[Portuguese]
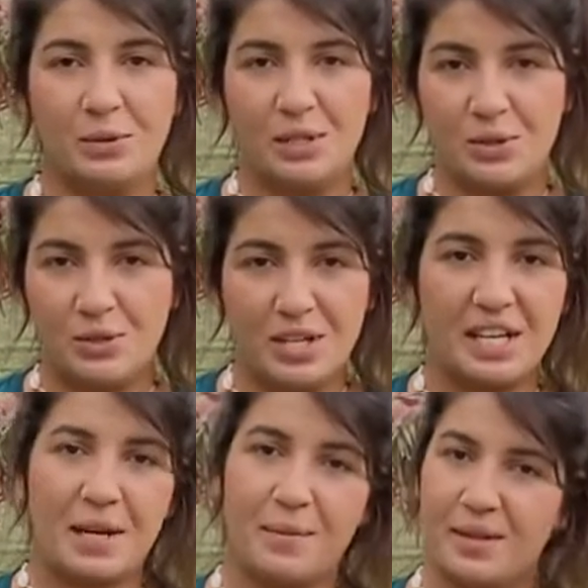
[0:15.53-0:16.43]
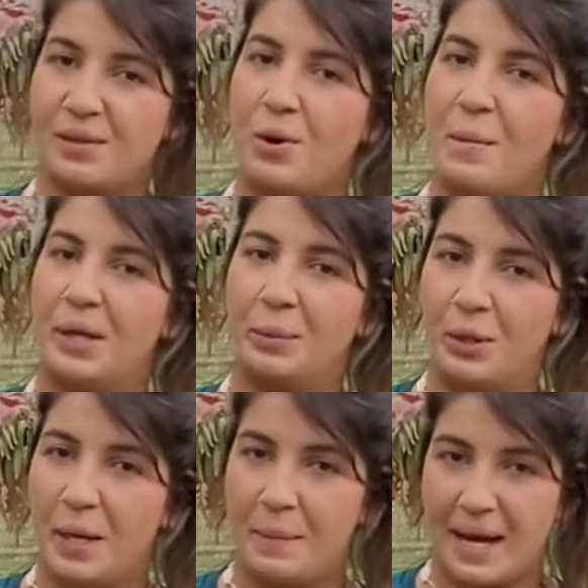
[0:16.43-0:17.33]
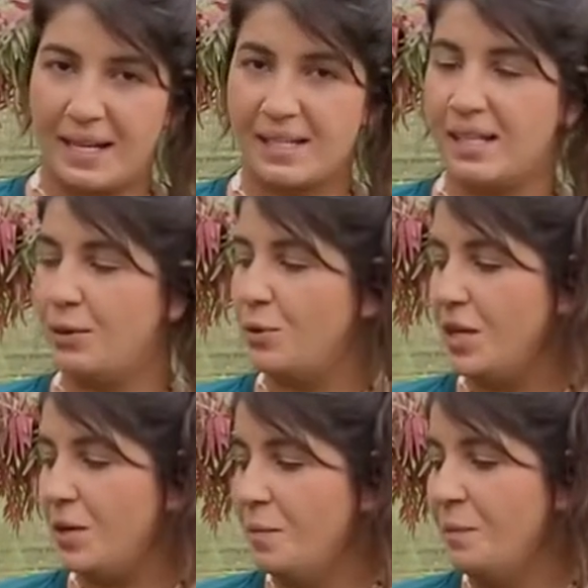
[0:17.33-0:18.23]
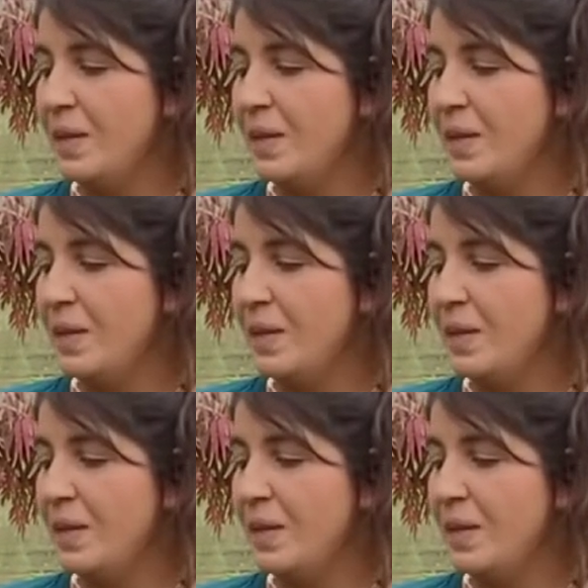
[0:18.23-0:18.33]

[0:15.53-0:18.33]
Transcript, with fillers: sítio de ninguém menos que Roberto Buller Marx, lá no Rio.